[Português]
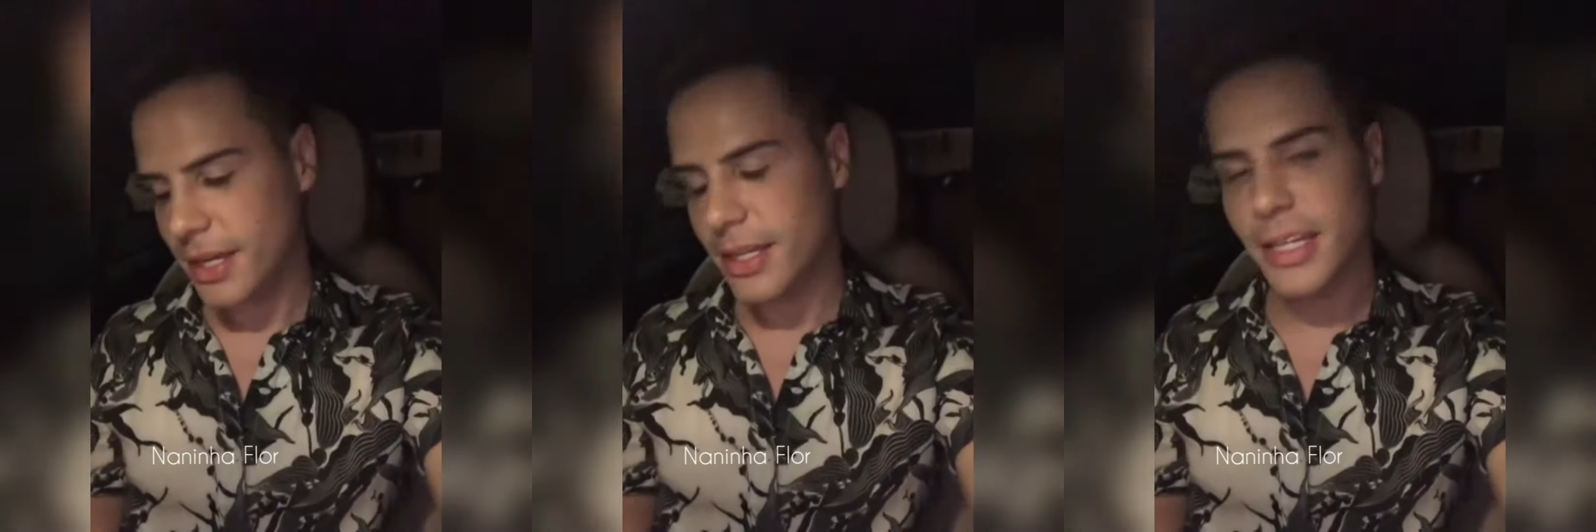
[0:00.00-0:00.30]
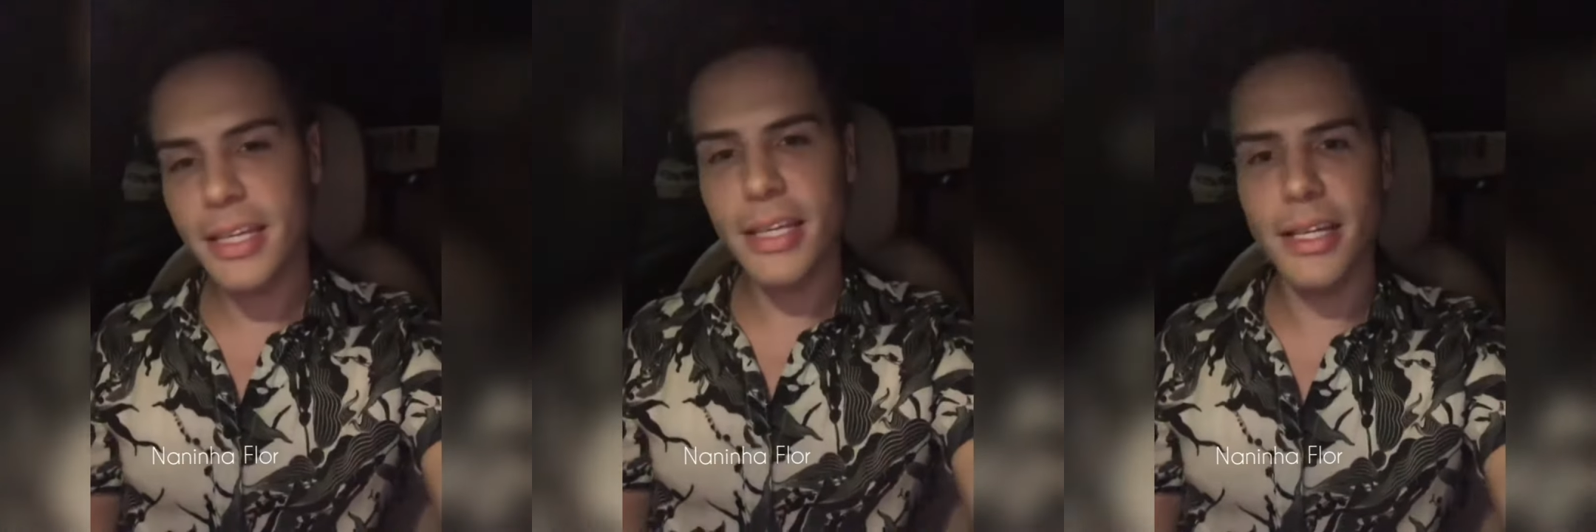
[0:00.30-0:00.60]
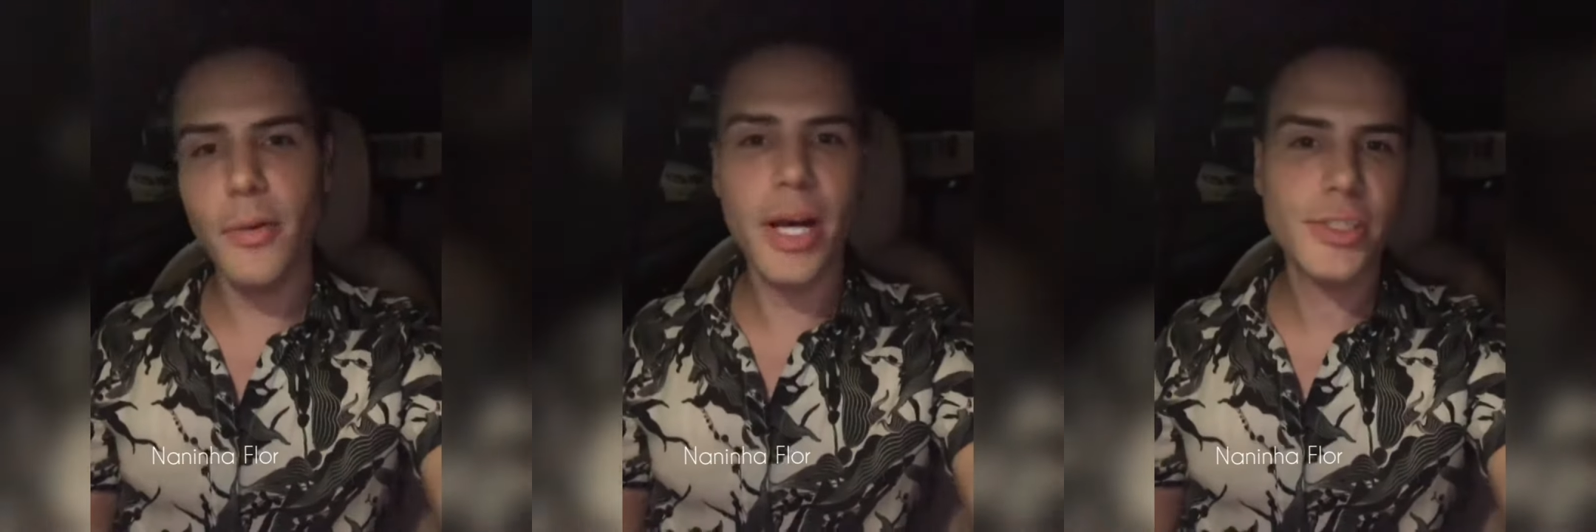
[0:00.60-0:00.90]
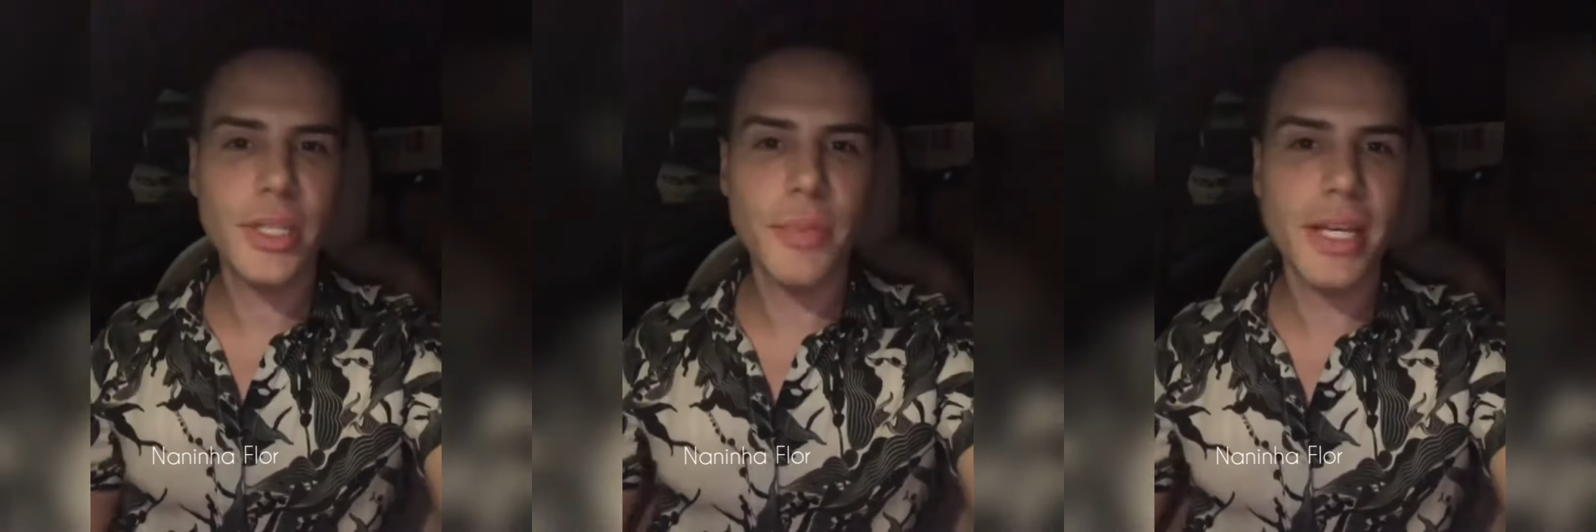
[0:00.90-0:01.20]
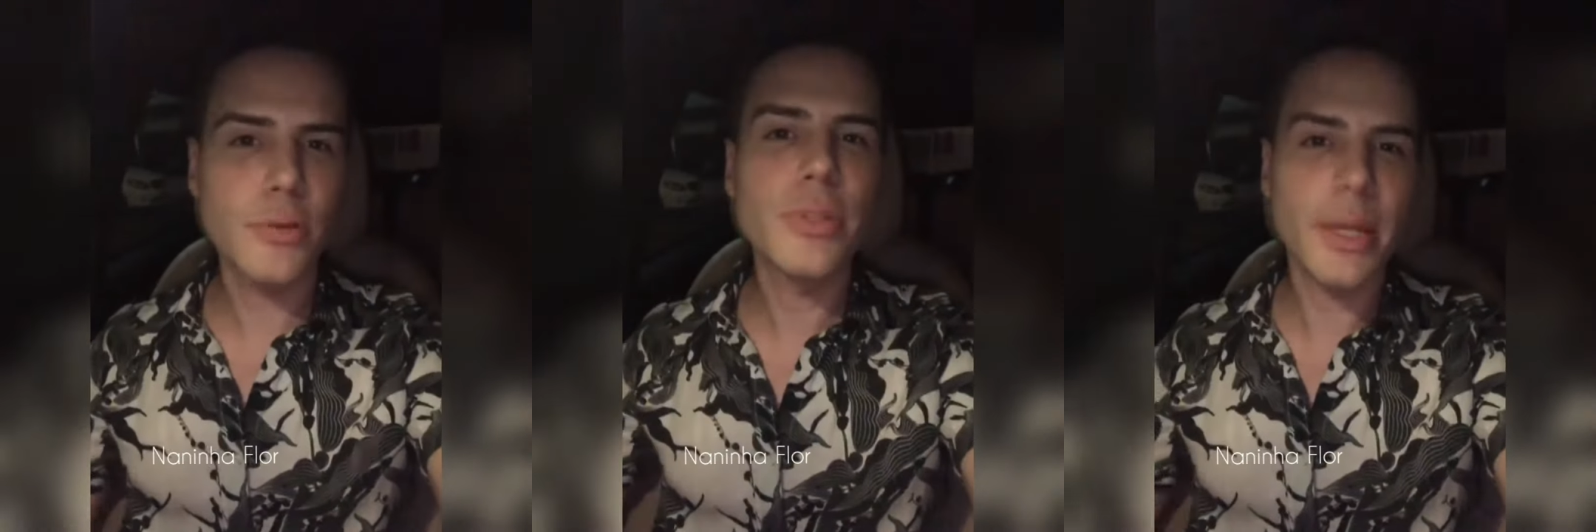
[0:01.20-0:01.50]
E eu acho
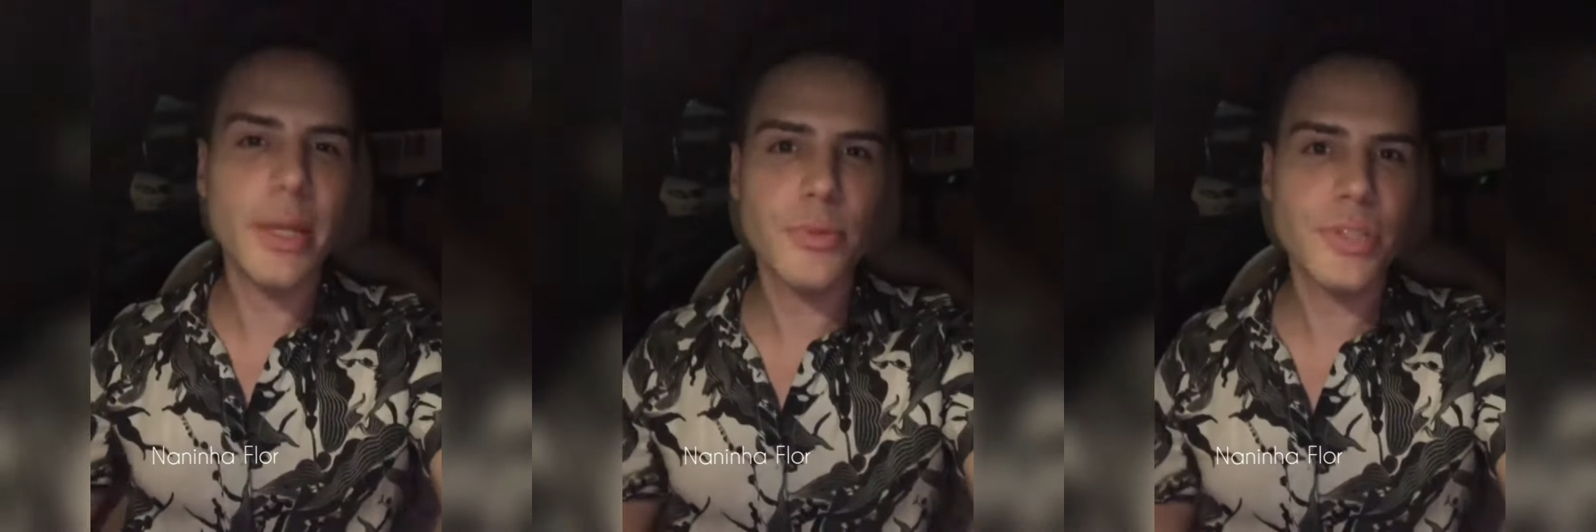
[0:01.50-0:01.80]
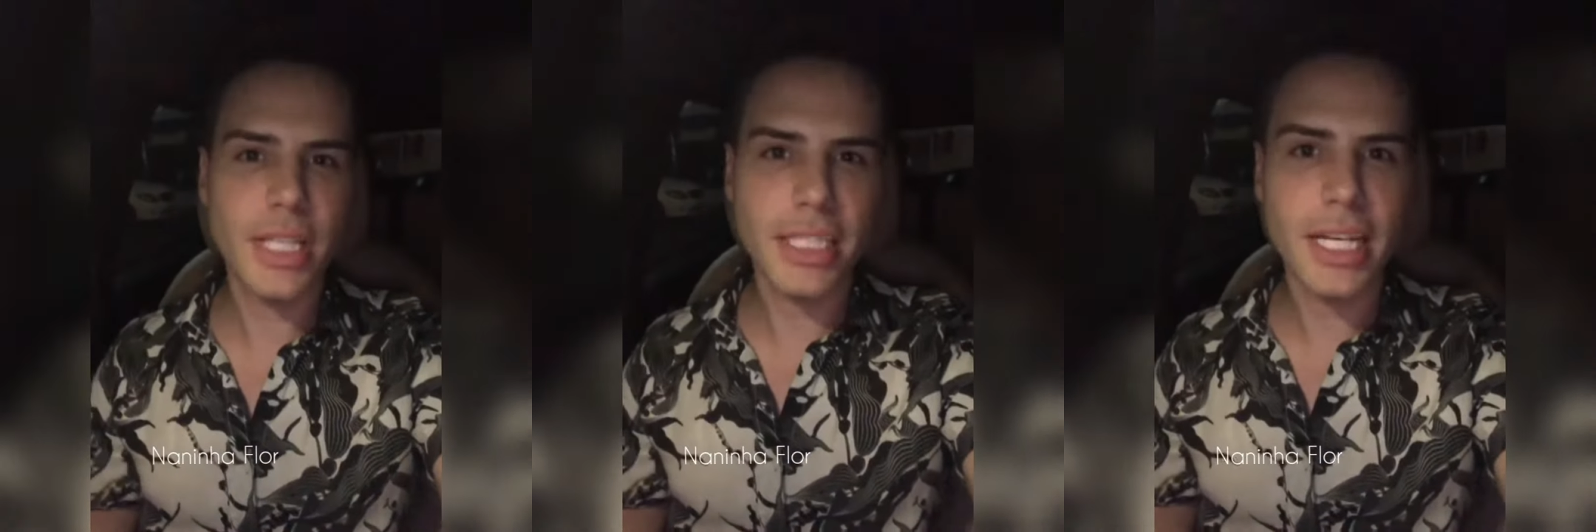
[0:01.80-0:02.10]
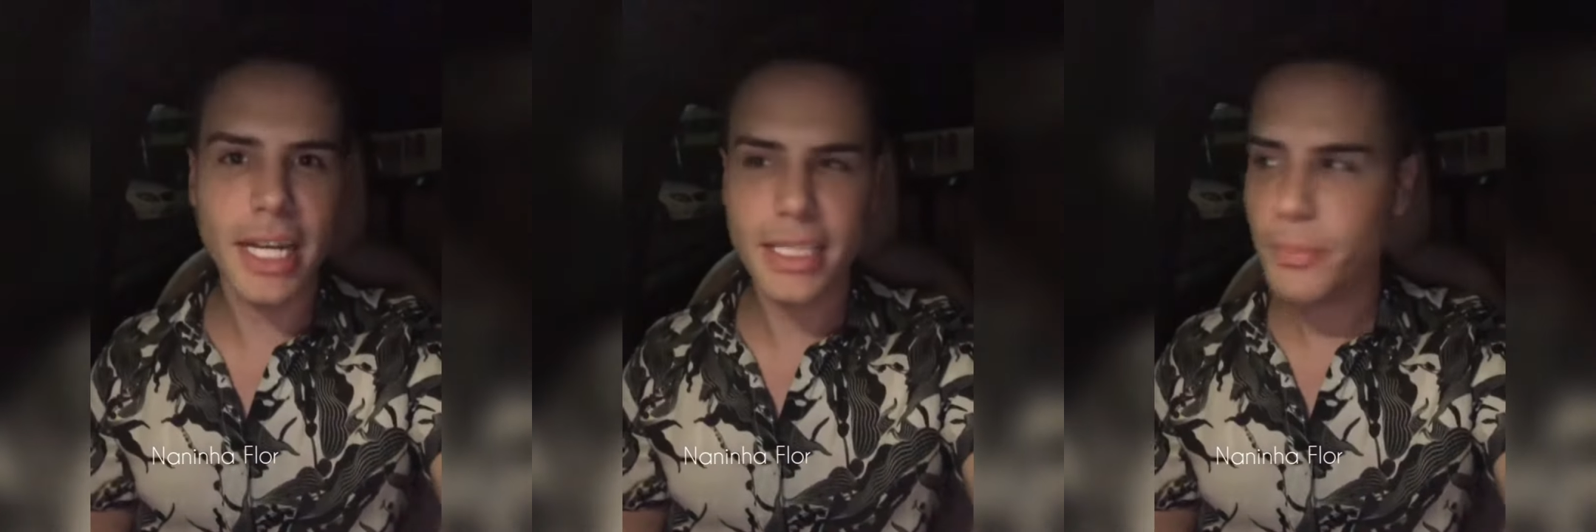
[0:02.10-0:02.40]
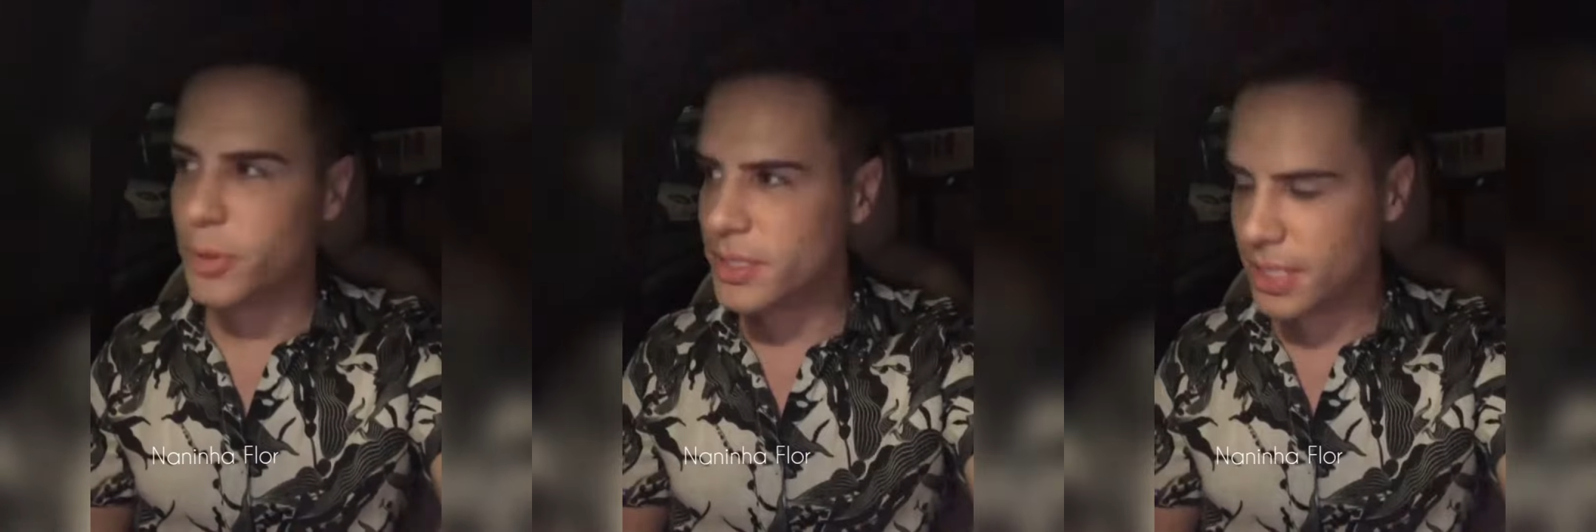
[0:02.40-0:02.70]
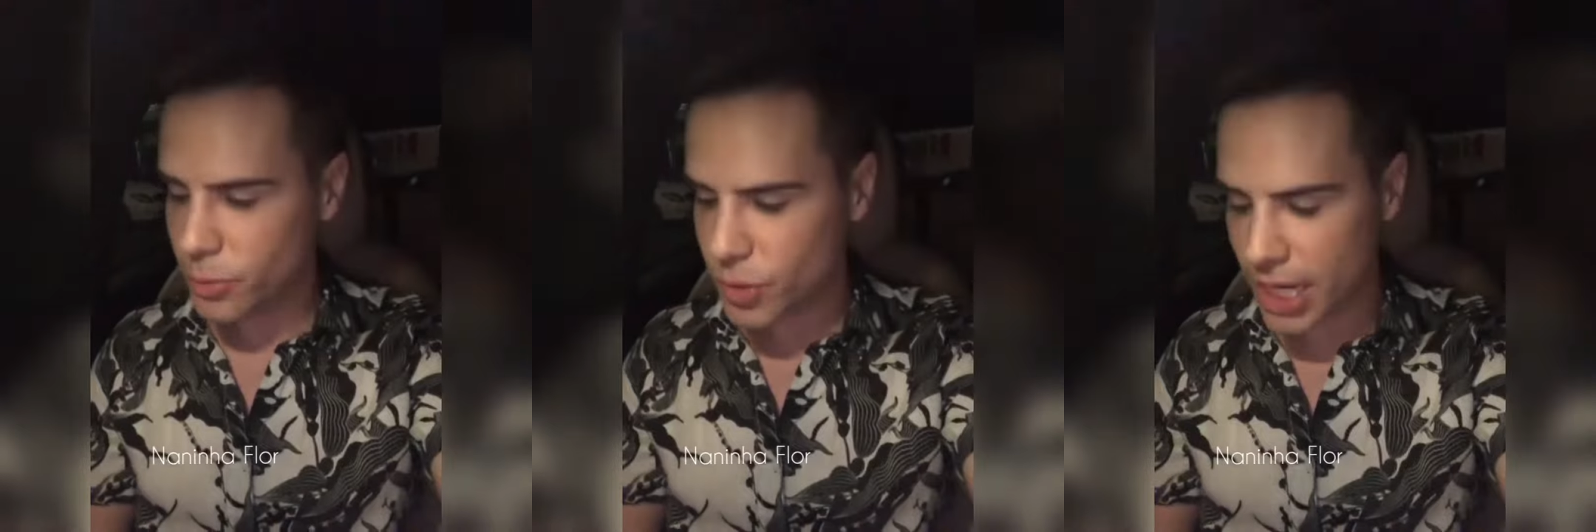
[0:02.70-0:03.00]
também que o tempo de Cidade Alerta pode
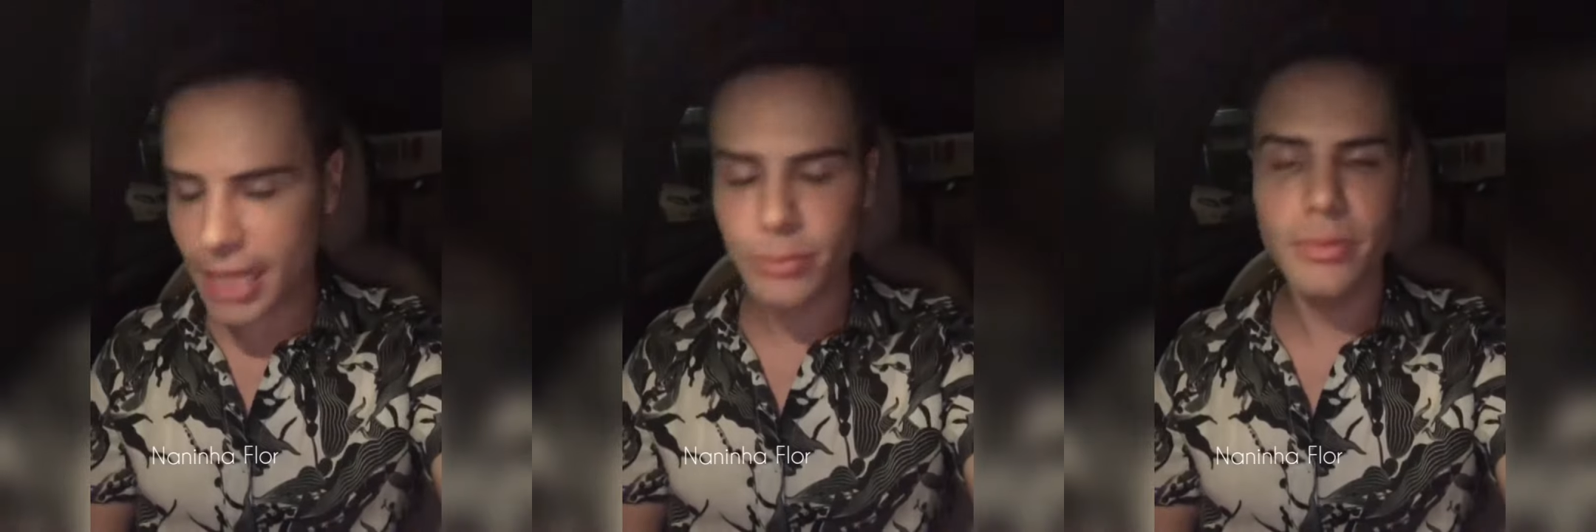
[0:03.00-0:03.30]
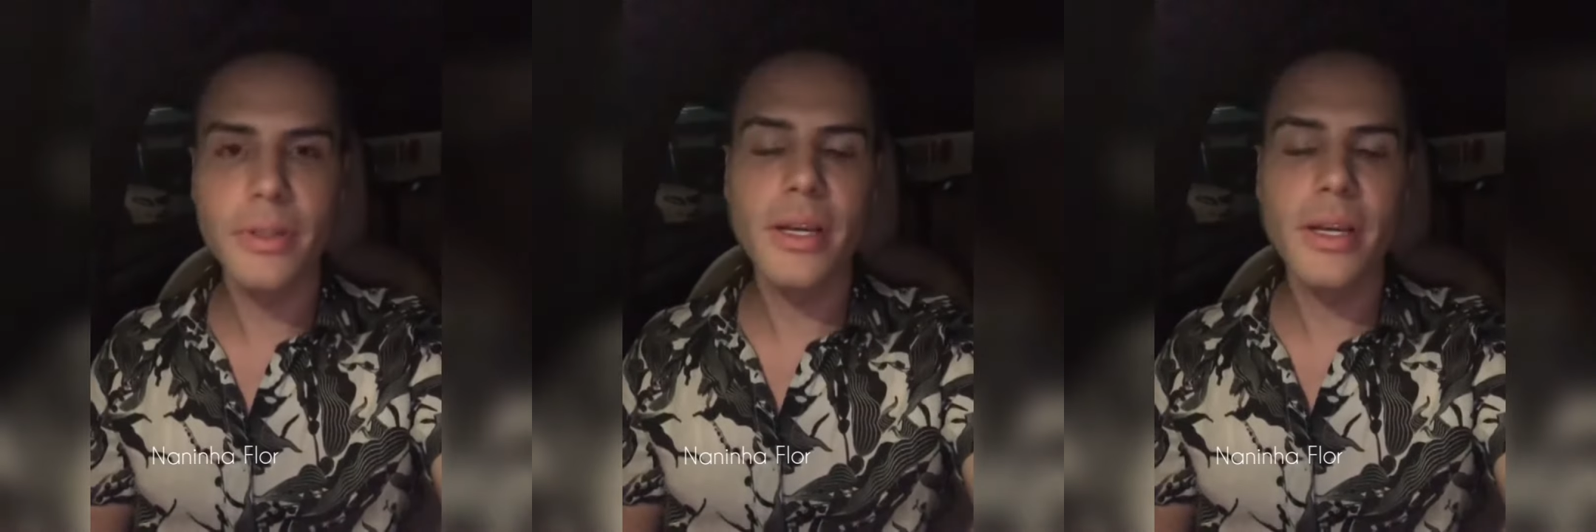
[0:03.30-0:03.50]
ser usado